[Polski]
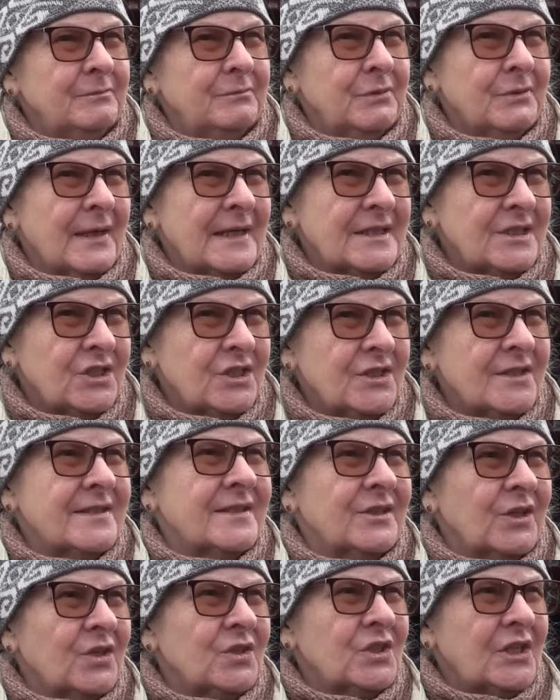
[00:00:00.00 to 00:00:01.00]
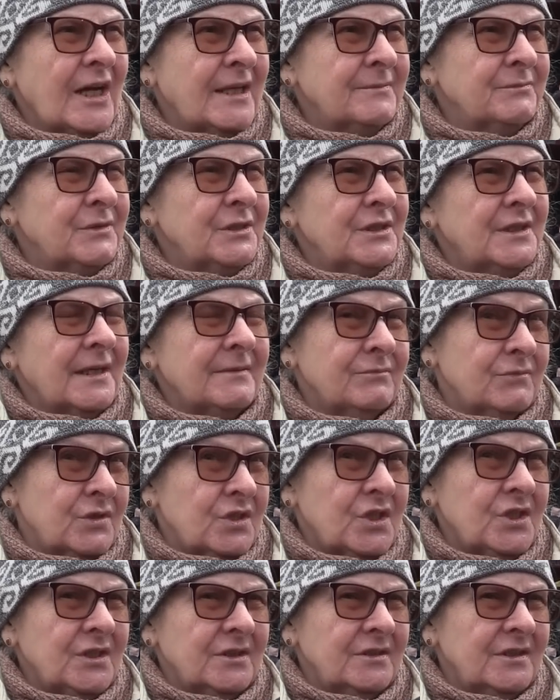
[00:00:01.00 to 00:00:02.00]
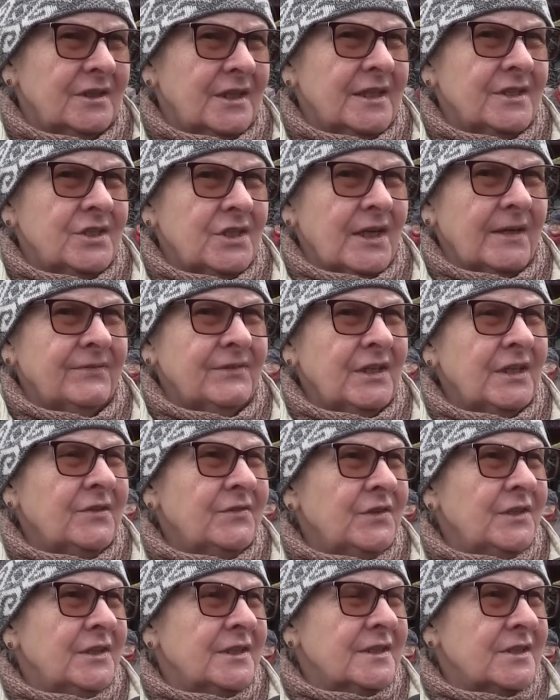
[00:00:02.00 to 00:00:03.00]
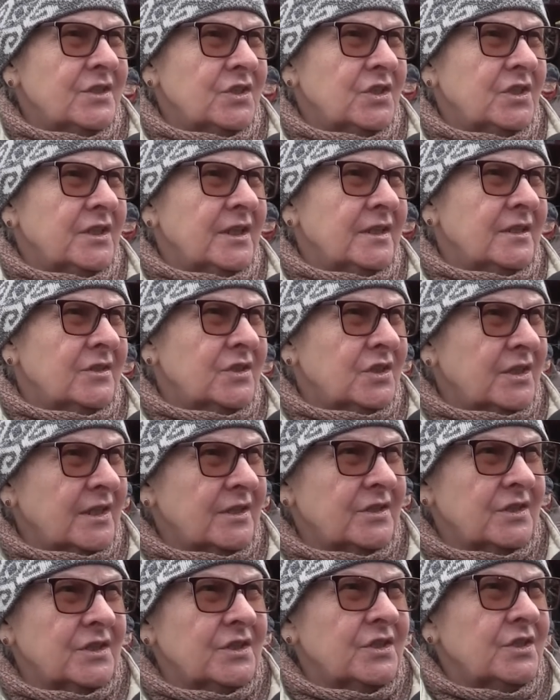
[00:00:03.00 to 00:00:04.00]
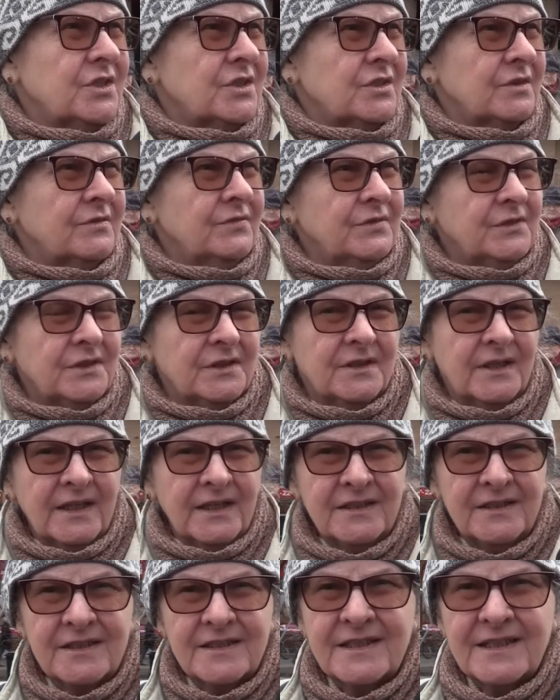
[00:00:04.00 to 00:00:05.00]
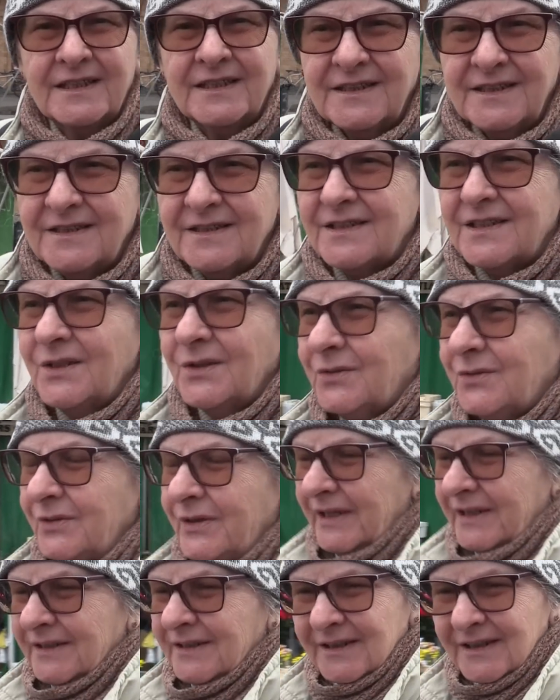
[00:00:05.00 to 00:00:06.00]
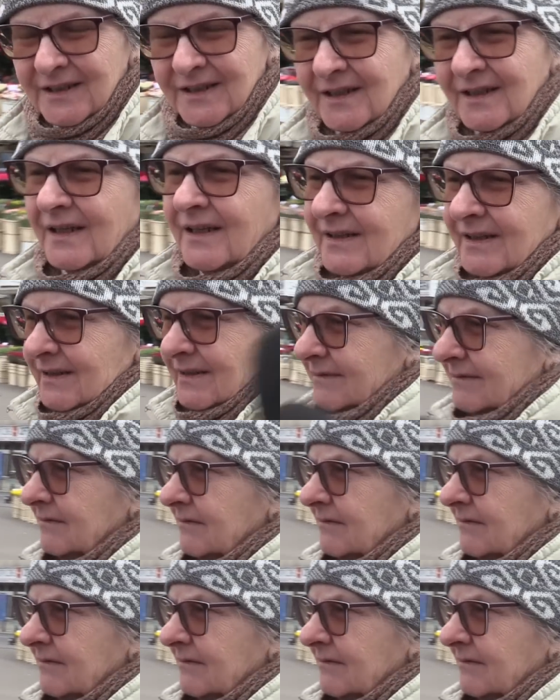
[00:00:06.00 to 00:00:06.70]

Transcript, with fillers: Była 3 z groszami, tam 3 ileś, a w tej chwili jest 4,40 w tych granicach. Czyli ten wzrost jest odczuwalny?